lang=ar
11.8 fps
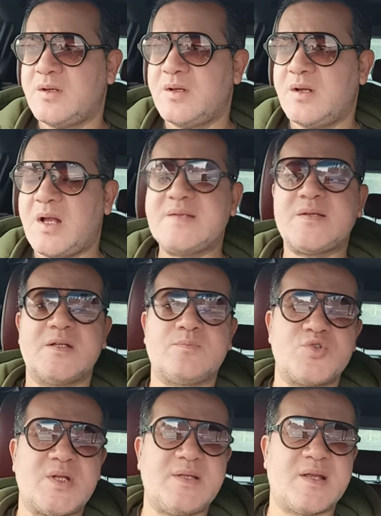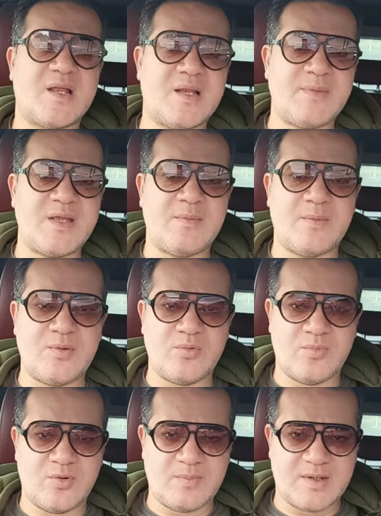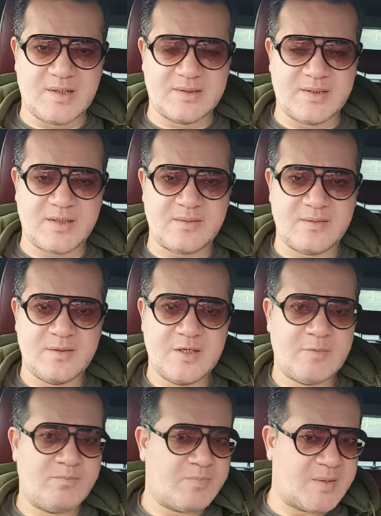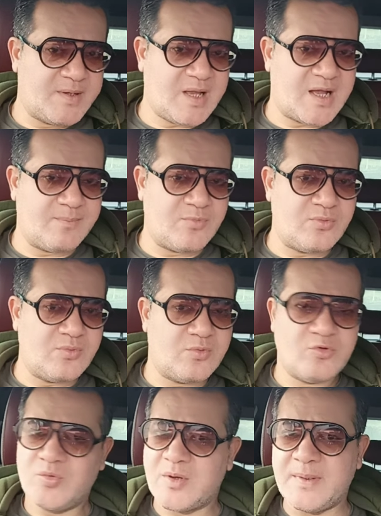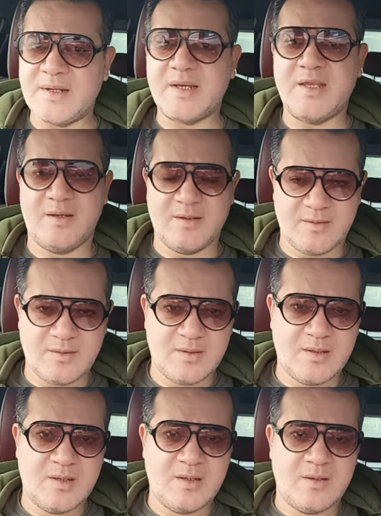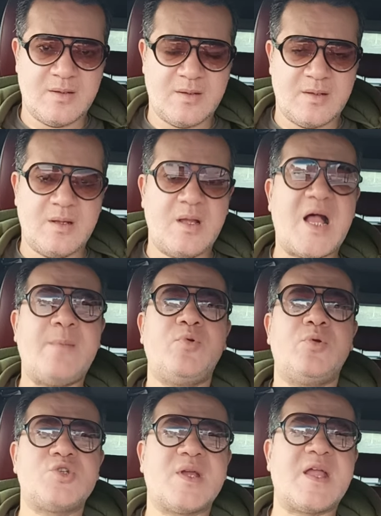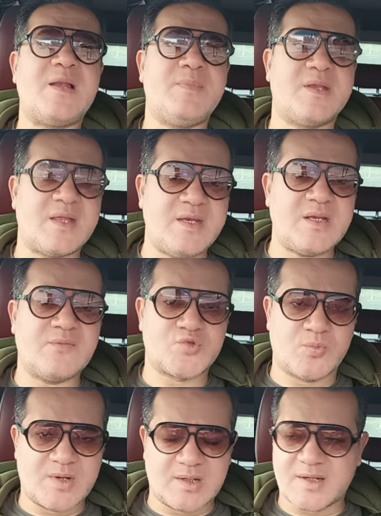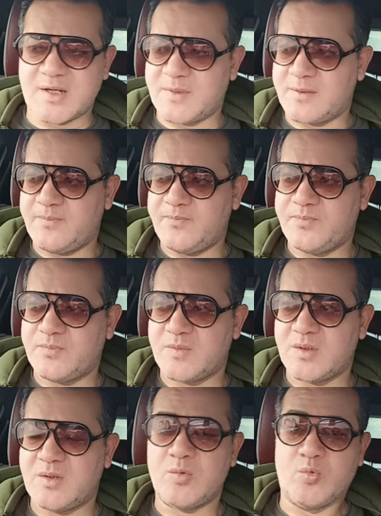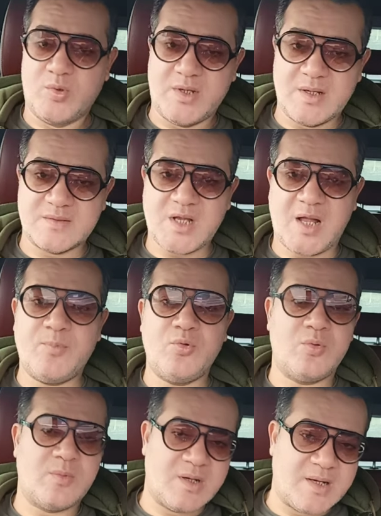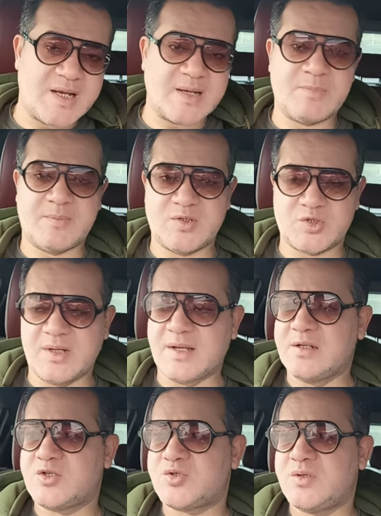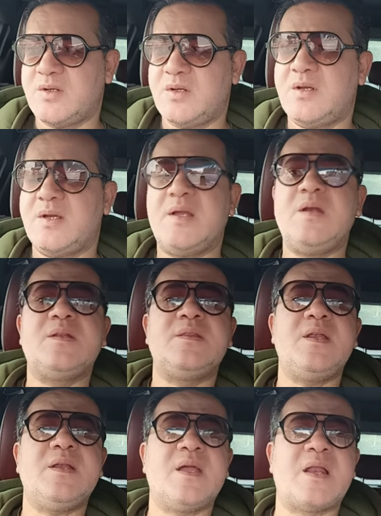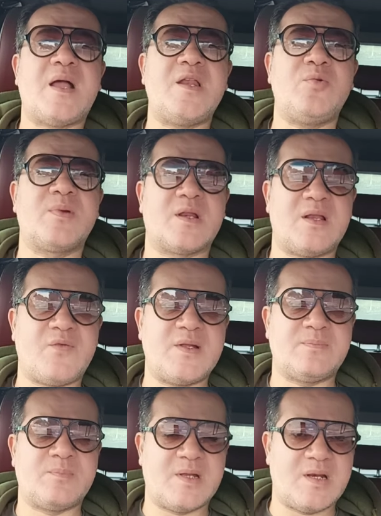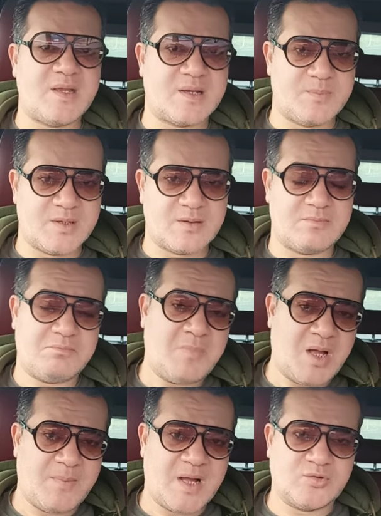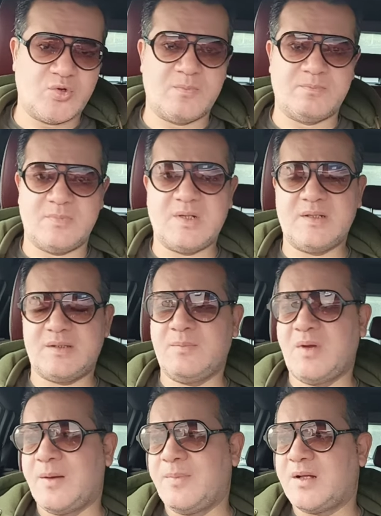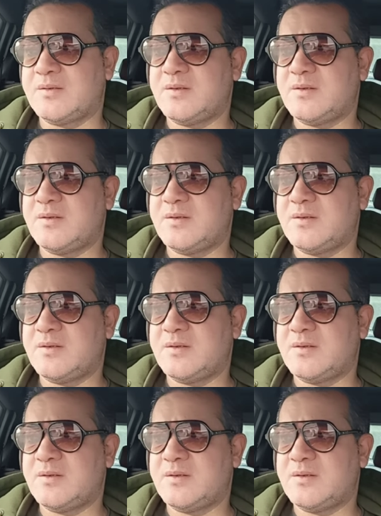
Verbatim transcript: حصلت مشاده كلاميه ما بينهم هما الاثنين ما بين حمو وما بين جيجا حمو اللي شغال ميكانيكي في شبرا الخيمه وجيجا صاحبه لكن ما بيشتغلش الاتنين كان عليهم خلافات مالية كبيرة مع بعضهم الاتنين مع بعض